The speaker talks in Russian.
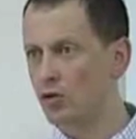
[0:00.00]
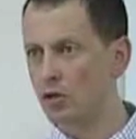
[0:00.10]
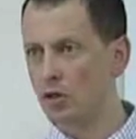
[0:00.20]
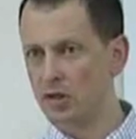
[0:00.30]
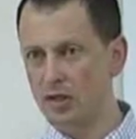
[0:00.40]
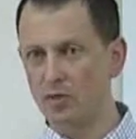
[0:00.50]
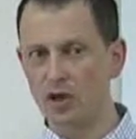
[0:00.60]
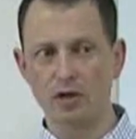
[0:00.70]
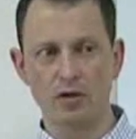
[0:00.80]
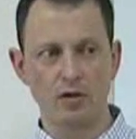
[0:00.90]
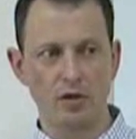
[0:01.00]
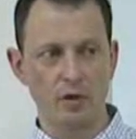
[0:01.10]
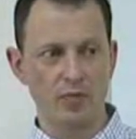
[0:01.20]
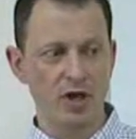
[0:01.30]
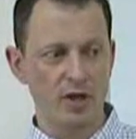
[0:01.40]
если мы
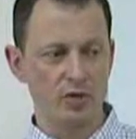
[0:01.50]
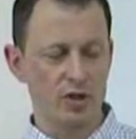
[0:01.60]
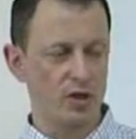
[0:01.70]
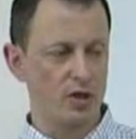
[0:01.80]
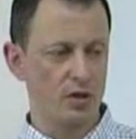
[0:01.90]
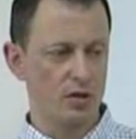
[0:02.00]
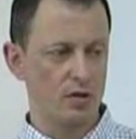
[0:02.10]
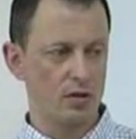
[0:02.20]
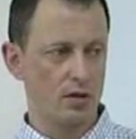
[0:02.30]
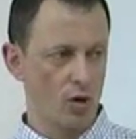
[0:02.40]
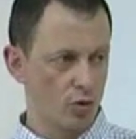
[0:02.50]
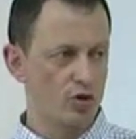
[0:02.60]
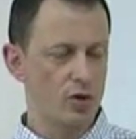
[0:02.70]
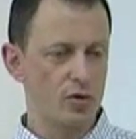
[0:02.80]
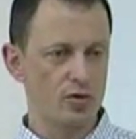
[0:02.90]
опираемся на такую
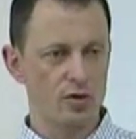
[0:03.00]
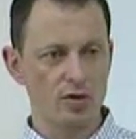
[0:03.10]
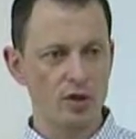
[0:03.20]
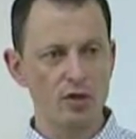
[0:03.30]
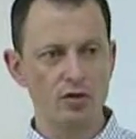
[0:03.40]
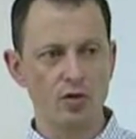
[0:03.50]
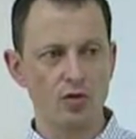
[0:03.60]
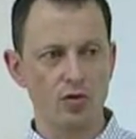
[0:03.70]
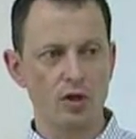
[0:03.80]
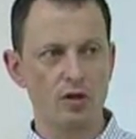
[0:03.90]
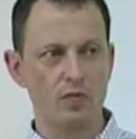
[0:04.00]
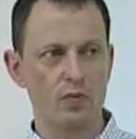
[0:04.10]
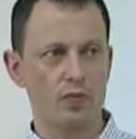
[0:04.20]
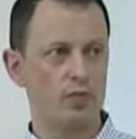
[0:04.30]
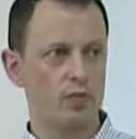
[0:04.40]
серьезную статистику, то надо
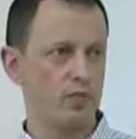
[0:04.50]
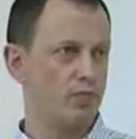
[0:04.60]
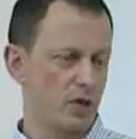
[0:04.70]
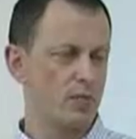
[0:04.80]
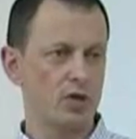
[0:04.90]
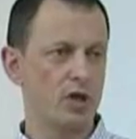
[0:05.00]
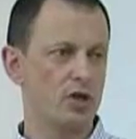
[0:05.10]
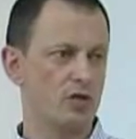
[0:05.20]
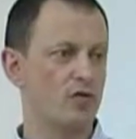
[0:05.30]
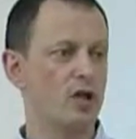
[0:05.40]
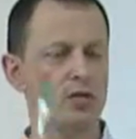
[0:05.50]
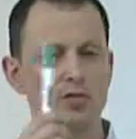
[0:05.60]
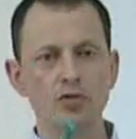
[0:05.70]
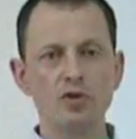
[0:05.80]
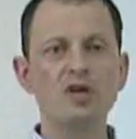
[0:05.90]
предполагать, что в данном
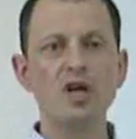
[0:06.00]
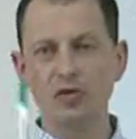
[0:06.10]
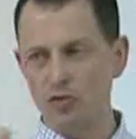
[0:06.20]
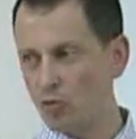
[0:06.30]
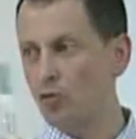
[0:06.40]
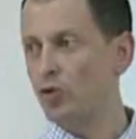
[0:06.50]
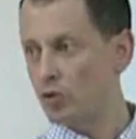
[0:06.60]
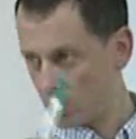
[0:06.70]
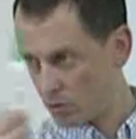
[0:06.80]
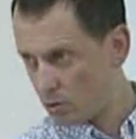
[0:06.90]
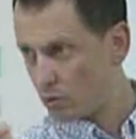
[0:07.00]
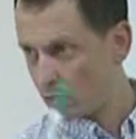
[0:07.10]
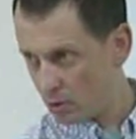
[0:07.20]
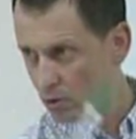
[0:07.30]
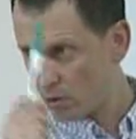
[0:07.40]
случае, скорее всего, будет
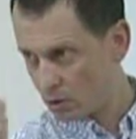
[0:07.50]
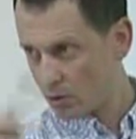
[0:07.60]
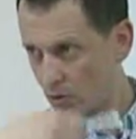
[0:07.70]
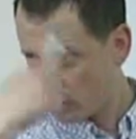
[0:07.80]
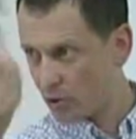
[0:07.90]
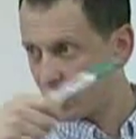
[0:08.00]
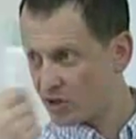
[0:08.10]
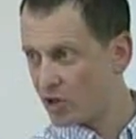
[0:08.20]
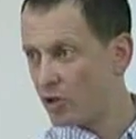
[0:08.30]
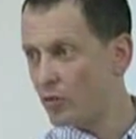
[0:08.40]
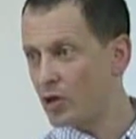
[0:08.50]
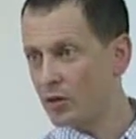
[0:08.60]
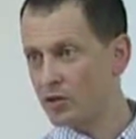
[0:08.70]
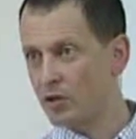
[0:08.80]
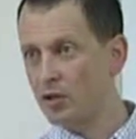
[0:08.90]
вот эта
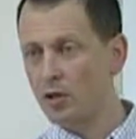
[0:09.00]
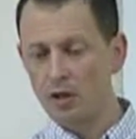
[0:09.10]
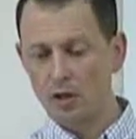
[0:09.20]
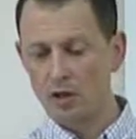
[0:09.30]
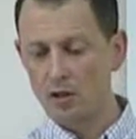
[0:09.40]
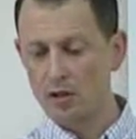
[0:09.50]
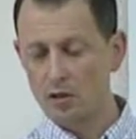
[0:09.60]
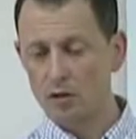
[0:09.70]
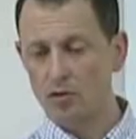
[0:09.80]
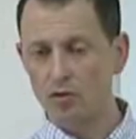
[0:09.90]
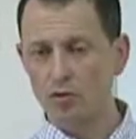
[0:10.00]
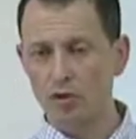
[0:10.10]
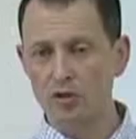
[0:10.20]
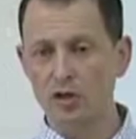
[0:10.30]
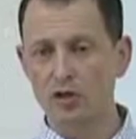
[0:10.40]
закономерность. Да? Э, ну,
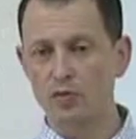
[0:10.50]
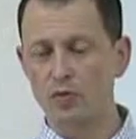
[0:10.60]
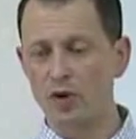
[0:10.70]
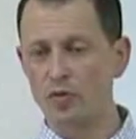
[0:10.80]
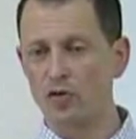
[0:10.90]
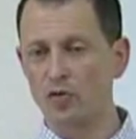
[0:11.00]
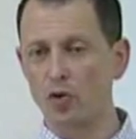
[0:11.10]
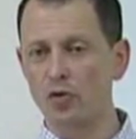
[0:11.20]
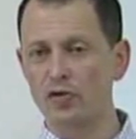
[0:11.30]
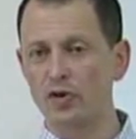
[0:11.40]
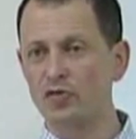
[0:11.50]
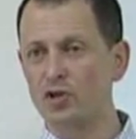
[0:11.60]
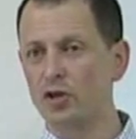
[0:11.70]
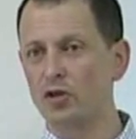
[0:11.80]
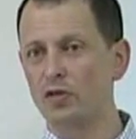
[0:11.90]
это, знаете, пример, вот броуновское
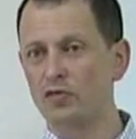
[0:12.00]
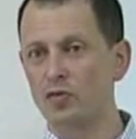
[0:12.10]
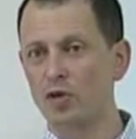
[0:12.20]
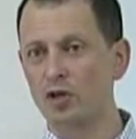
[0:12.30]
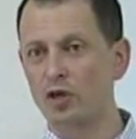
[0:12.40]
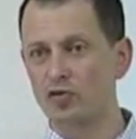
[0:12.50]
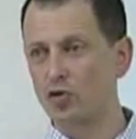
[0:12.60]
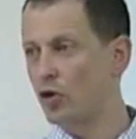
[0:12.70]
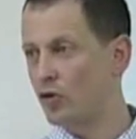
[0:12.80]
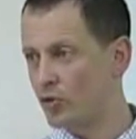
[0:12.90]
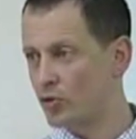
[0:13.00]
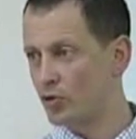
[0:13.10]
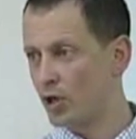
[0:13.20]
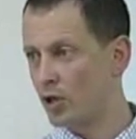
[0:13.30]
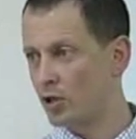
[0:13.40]
движение, все мы когда-то в школе его
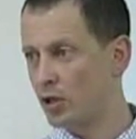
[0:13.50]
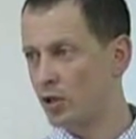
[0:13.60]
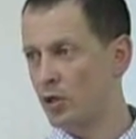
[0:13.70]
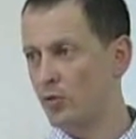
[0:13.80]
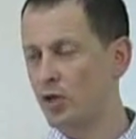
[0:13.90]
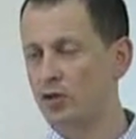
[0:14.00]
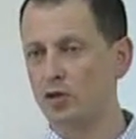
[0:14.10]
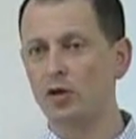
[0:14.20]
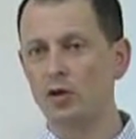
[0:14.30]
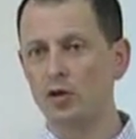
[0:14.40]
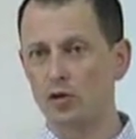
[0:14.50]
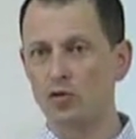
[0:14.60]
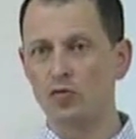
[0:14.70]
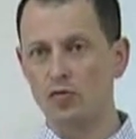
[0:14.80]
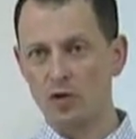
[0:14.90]
изучали, да, и там есть
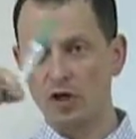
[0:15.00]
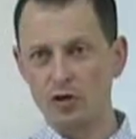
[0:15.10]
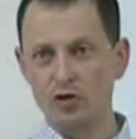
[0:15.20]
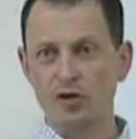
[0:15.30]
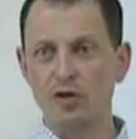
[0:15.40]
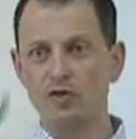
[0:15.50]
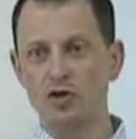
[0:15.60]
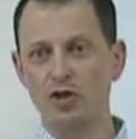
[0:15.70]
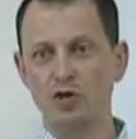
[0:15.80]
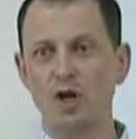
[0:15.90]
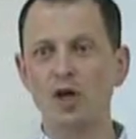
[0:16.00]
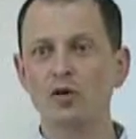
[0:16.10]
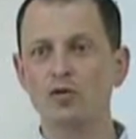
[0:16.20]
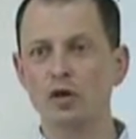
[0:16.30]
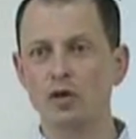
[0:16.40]
ну, хаотическое движение
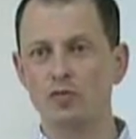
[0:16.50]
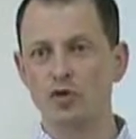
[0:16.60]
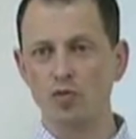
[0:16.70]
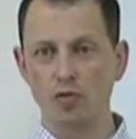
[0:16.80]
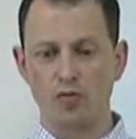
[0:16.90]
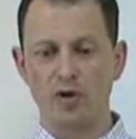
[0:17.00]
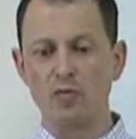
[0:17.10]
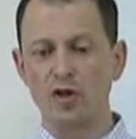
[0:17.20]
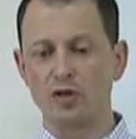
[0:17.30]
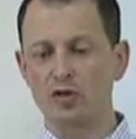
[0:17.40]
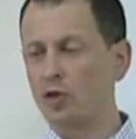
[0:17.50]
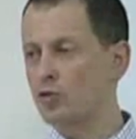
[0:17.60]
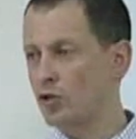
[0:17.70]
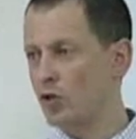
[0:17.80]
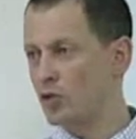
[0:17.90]
молекул, да, почему предметы
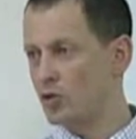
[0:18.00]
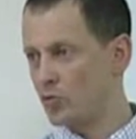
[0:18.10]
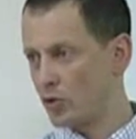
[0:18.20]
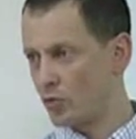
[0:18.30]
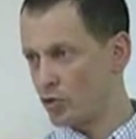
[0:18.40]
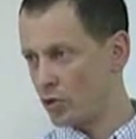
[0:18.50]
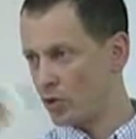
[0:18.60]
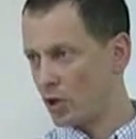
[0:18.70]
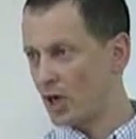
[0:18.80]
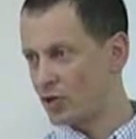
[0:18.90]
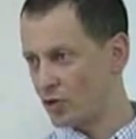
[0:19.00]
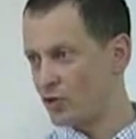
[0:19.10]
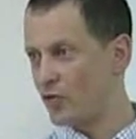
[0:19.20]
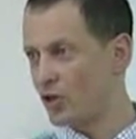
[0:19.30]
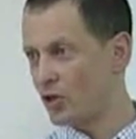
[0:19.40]
остаются на месте? Потому что разность
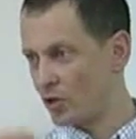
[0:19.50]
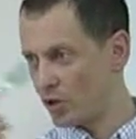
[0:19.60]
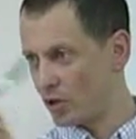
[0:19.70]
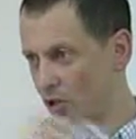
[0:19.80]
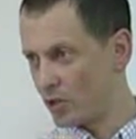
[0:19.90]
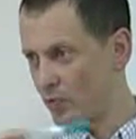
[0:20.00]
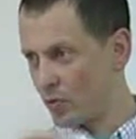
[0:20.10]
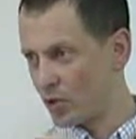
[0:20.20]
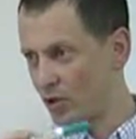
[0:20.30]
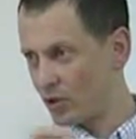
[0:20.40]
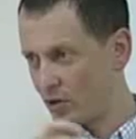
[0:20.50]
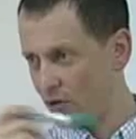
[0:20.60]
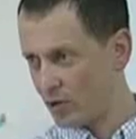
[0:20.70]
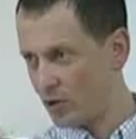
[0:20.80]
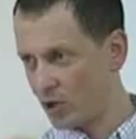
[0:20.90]
векторная, да, она примерно
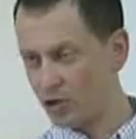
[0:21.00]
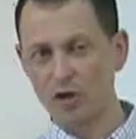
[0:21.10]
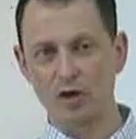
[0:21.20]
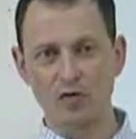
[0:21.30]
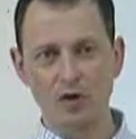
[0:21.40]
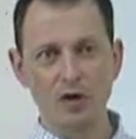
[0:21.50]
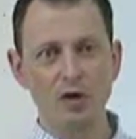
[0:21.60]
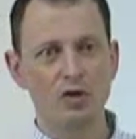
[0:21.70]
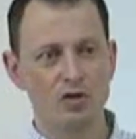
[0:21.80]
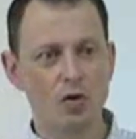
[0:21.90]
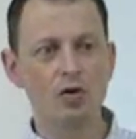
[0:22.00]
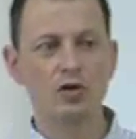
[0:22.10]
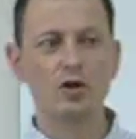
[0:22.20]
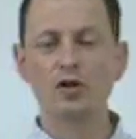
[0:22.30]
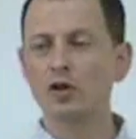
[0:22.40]
одинакова. С другой
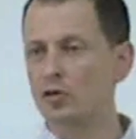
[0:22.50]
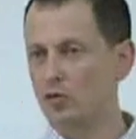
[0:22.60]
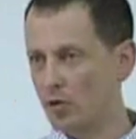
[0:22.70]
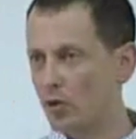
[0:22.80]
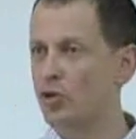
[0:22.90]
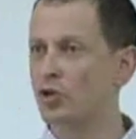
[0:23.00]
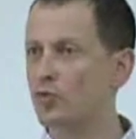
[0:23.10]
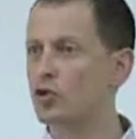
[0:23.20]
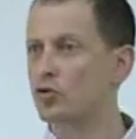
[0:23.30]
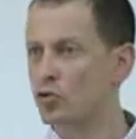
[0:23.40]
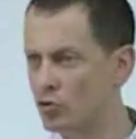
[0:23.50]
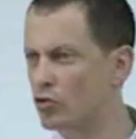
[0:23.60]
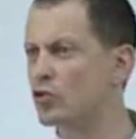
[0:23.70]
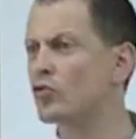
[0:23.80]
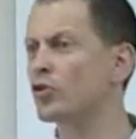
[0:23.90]
стороны, обычно пишут, что
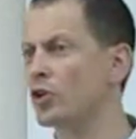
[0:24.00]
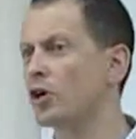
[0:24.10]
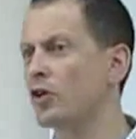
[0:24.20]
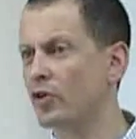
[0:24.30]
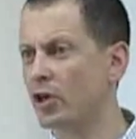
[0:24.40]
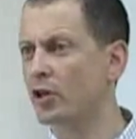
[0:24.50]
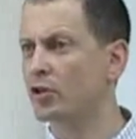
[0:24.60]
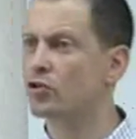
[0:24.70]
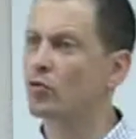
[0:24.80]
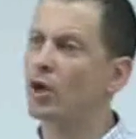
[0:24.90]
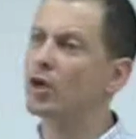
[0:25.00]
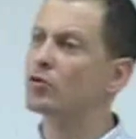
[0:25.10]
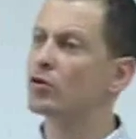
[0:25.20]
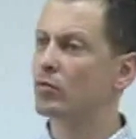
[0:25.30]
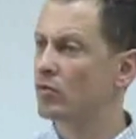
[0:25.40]
существует некая вероятность, что
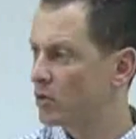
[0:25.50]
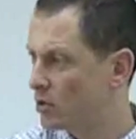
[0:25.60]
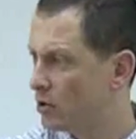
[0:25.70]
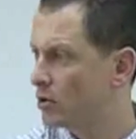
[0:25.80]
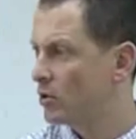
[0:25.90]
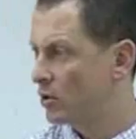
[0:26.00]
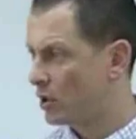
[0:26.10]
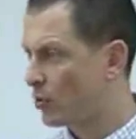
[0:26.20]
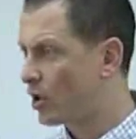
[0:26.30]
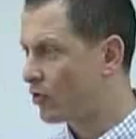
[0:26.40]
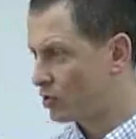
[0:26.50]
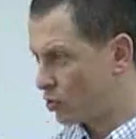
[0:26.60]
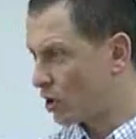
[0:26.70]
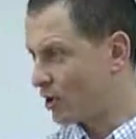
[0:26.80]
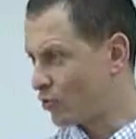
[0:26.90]
молекулы там направятся
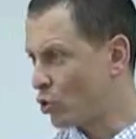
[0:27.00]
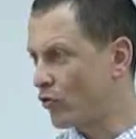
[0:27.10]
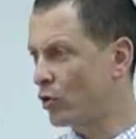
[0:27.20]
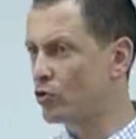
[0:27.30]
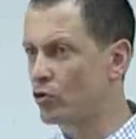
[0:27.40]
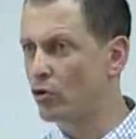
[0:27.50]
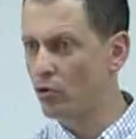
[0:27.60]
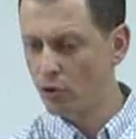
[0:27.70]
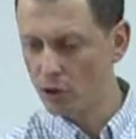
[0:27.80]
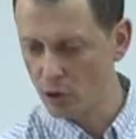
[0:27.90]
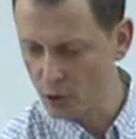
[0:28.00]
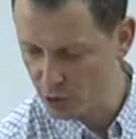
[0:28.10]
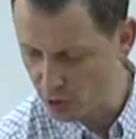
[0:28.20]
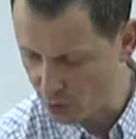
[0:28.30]
куда-то вдруг в одну сторону, и эта ручка там